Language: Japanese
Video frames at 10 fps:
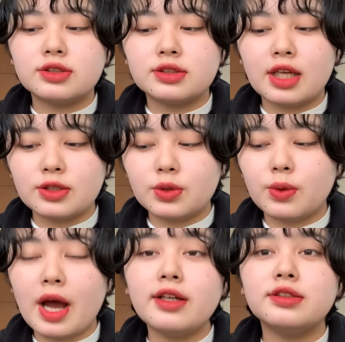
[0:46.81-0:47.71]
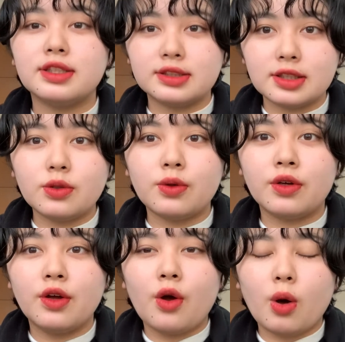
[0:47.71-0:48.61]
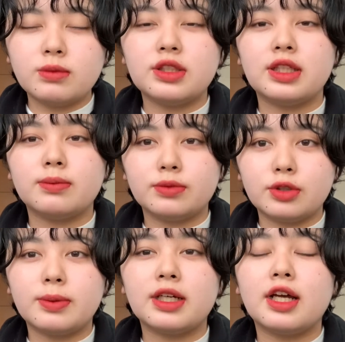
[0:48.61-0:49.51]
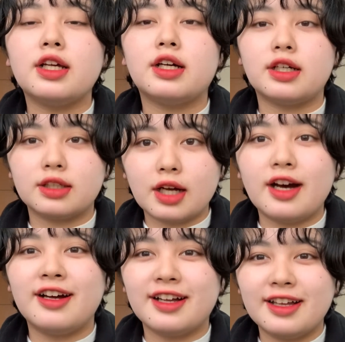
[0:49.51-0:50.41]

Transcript: 多少あるんですけど主にブルベカラーが